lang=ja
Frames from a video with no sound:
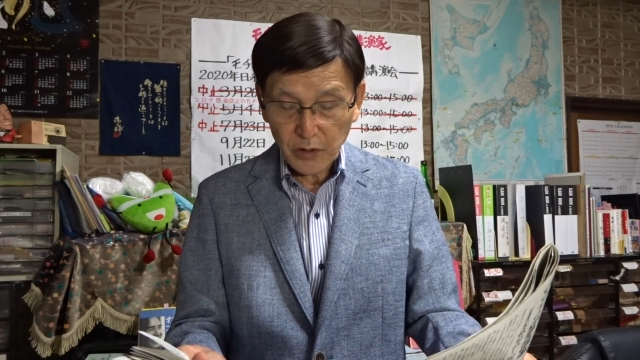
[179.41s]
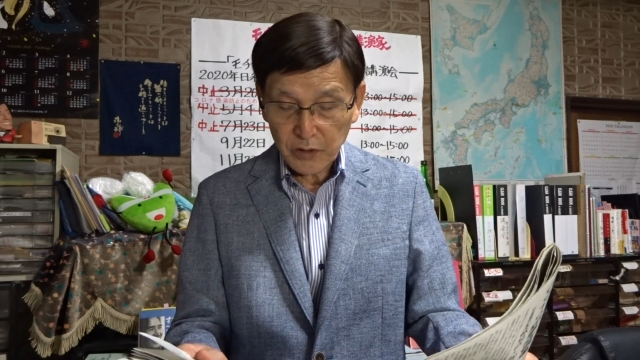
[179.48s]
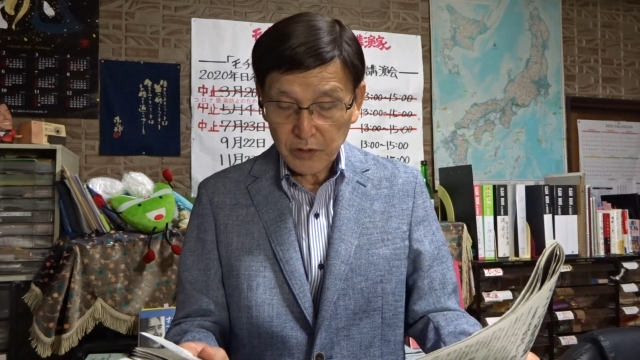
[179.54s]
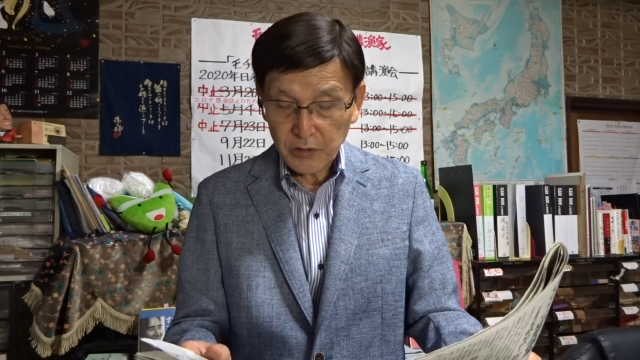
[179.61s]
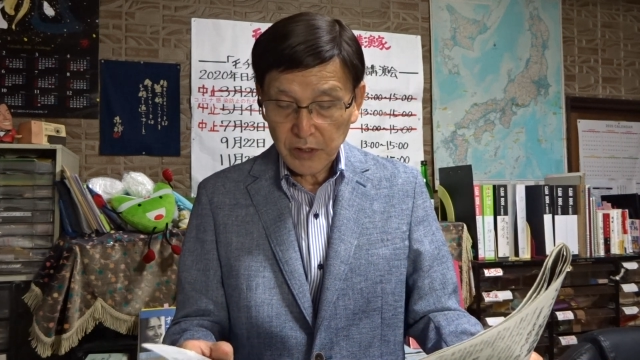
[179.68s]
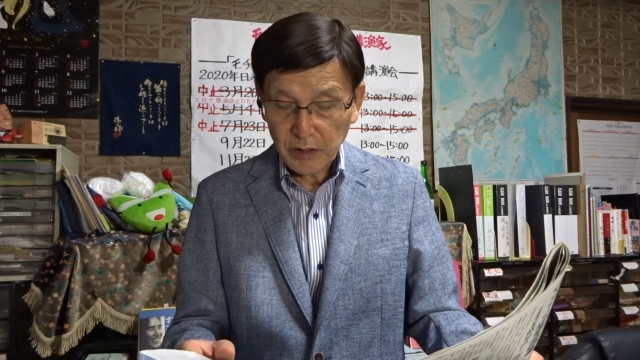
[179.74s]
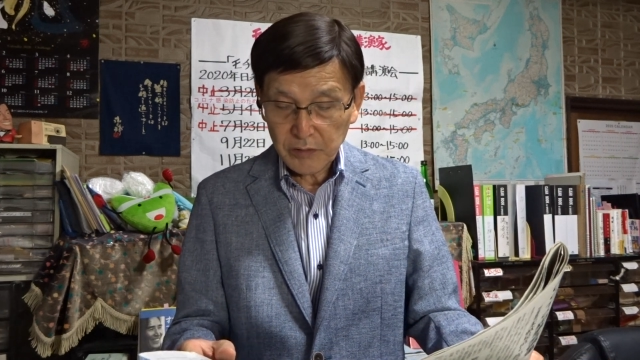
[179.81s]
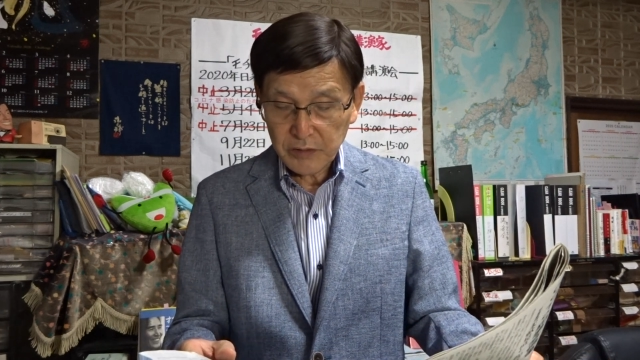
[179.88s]

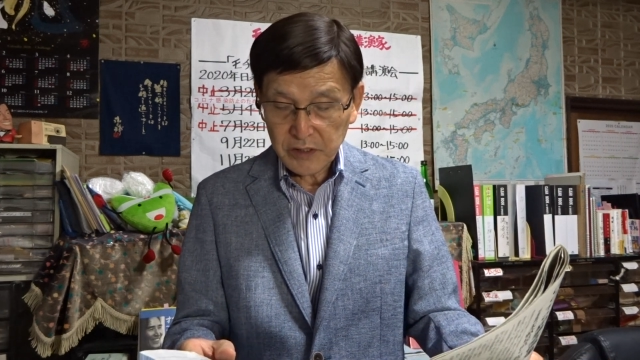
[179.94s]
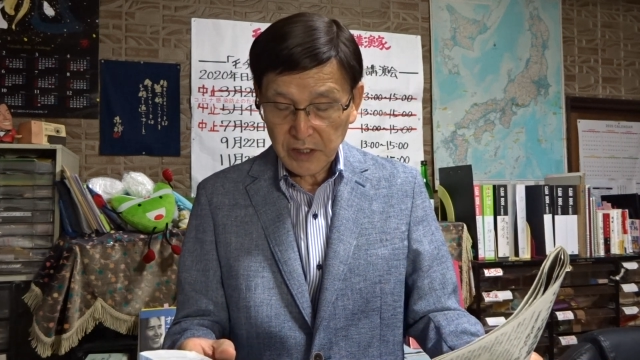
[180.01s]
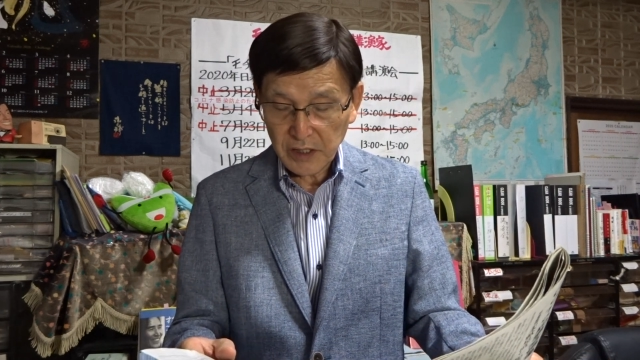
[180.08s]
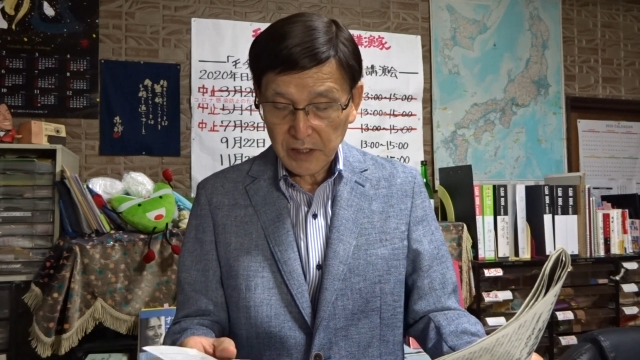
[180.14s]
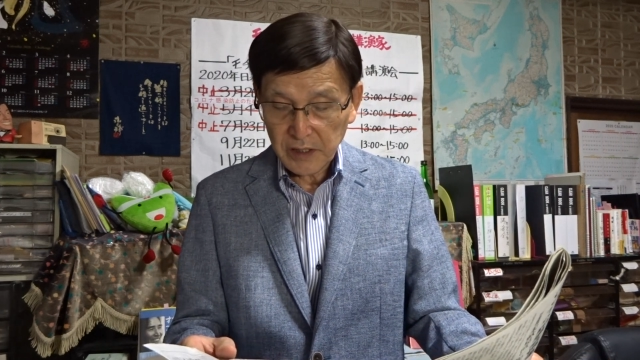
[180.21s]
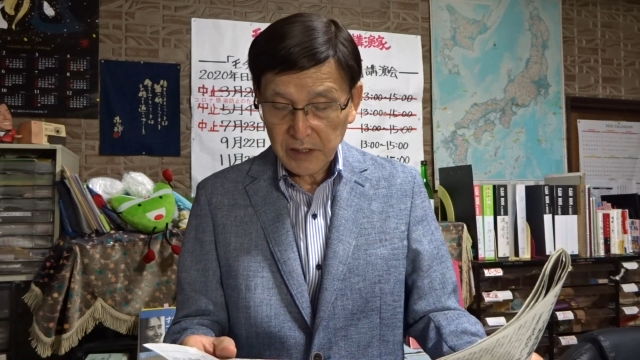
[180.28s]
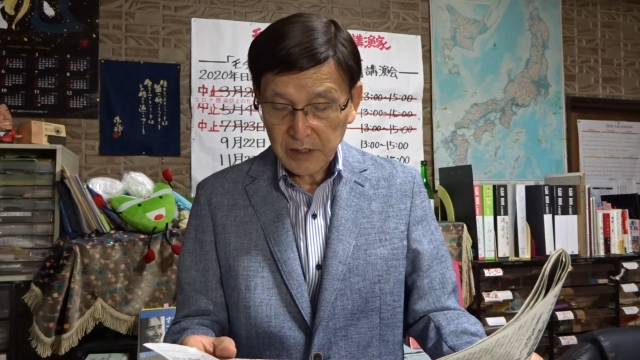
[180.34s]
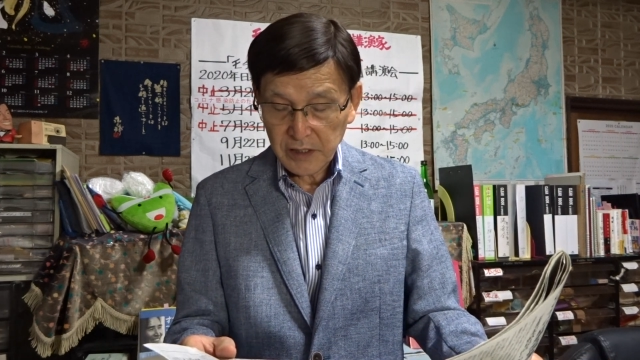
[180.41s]

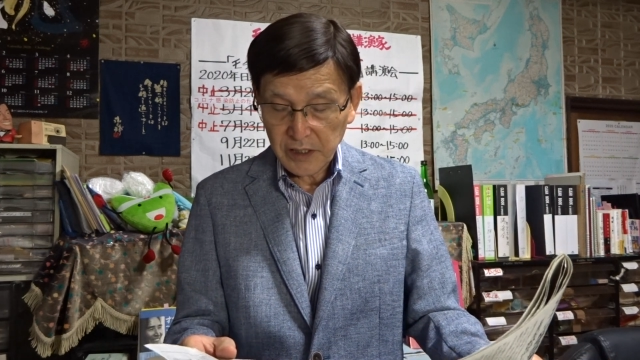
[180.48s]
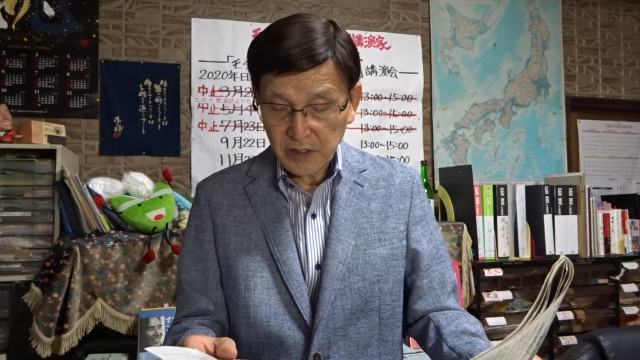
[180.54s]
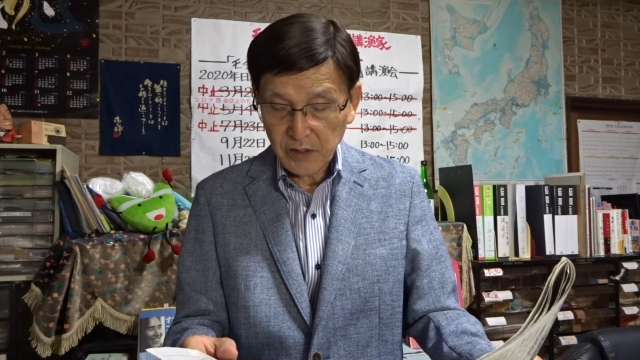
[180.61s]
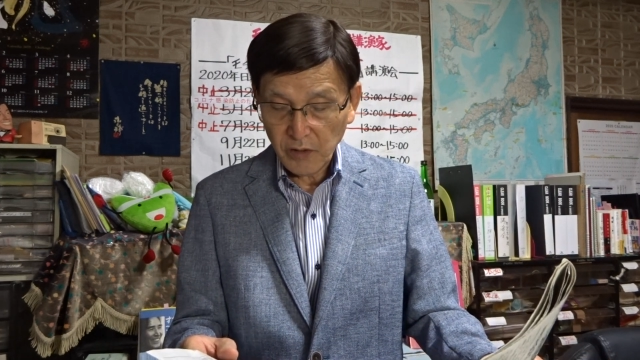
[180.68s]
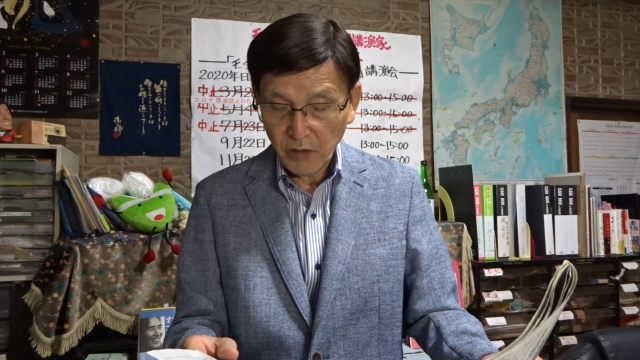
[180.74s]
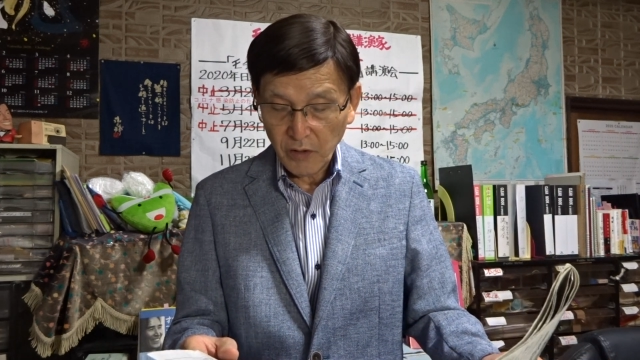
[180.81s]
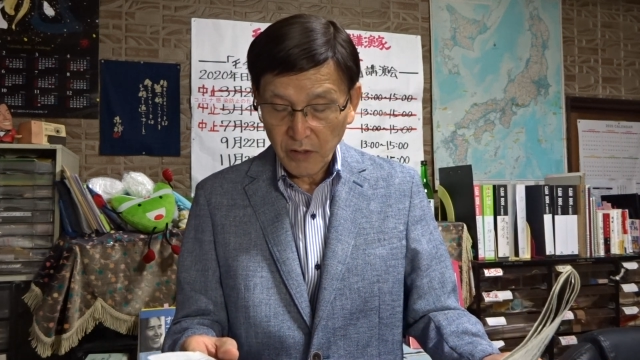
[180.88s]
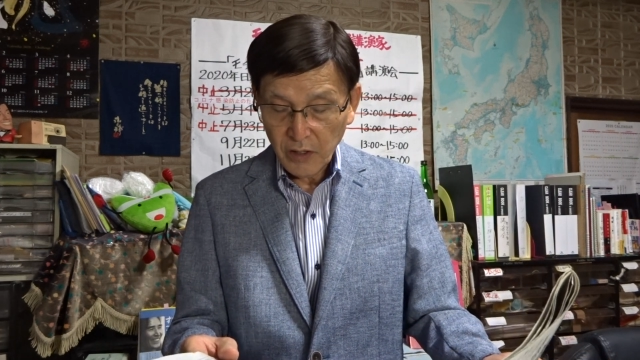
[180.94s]
UFJ 銀
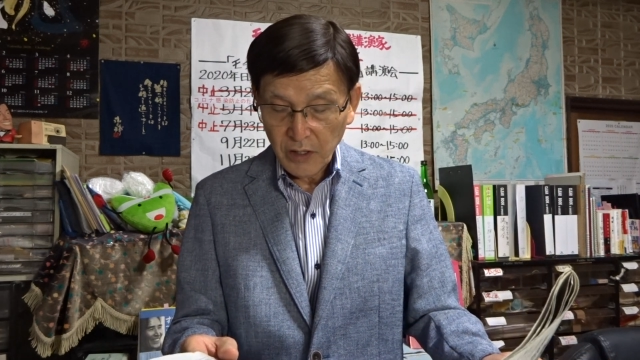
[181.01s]
行、